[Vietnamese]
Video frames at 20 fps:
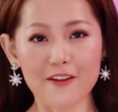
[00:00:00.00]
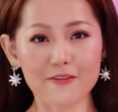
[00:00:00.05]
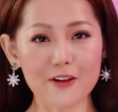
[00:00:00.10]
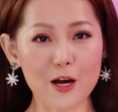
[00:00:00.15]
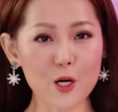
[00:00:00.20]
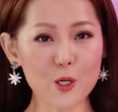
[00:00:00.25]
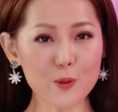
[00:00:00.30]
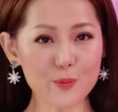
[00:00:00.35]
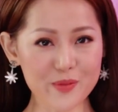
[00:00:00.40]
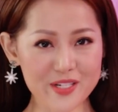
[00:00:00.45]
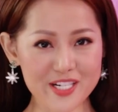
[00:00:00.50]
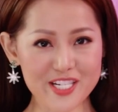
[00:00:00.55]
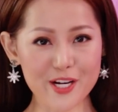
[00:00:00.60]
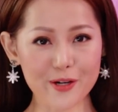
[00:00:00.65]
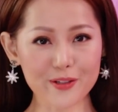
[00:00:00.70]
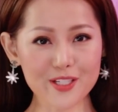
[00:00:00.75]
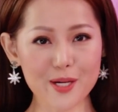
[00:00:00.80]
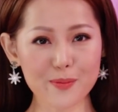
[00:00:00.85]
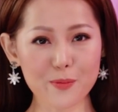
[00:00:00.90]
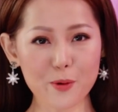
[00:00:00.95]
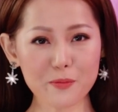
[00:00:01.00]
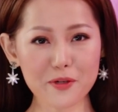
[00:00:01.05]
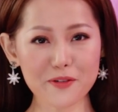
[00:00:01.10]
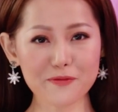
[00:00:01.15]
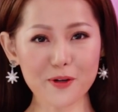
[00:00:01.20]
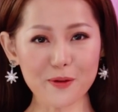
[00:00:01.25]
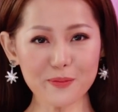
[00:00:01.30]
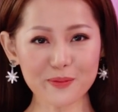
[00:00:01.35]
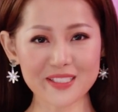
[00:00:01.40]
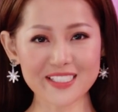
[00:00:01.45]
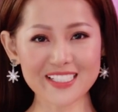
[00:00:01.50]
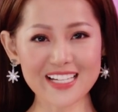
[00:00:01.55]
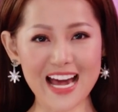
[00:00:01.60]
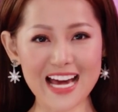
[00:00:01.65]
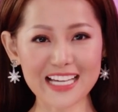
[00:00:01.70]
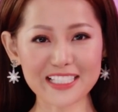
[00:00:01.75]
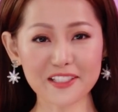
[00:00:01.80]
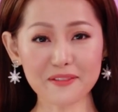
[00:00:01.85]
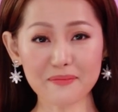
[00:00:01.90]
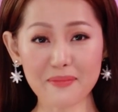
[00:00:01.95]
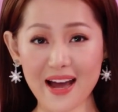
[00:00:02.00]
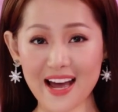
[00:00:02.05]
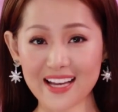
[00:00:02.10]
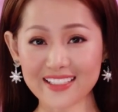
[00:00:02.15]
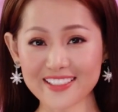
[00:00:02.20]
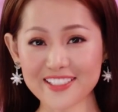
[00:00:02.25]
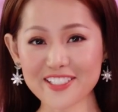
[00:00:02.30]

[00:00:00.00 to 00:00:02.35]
vào lúc mười sáu giờ bốn mươi phút thứ hai, thứ ba,